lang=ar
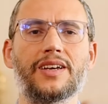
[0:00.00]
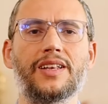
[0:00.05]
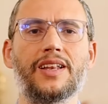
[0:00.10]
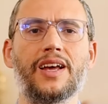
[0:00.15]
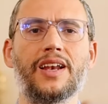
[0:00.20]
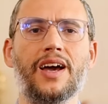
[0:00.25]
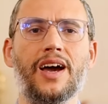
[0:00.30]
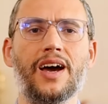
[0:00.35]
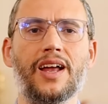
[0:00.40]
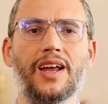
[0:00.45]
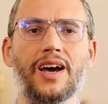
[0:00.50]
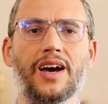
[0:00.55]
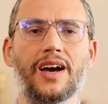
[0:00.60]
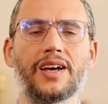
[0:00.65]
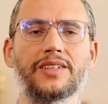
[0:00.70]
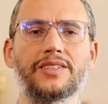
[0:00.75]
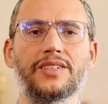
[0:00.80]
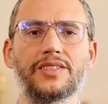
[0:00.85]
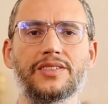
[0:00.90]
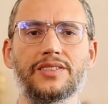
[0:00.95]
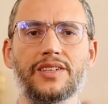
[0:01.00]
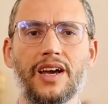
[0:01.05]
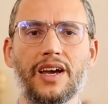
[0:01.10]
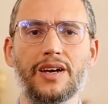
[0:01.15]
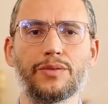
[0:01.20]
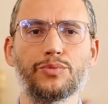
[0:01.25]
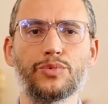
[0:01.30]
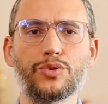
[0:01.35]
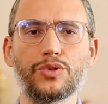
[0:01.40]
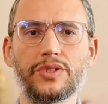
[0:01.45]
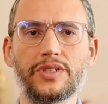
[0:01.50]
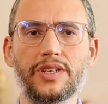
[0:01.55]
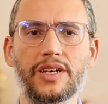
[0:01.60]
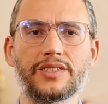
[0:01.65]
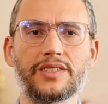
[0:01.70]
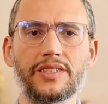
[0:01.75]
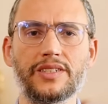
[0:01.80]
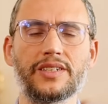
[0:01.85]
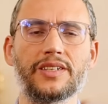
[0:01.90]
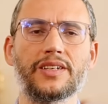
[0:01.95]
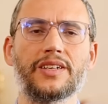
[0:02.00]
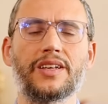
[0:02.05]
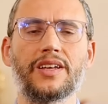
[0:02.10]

إلى العلاقة التعبدية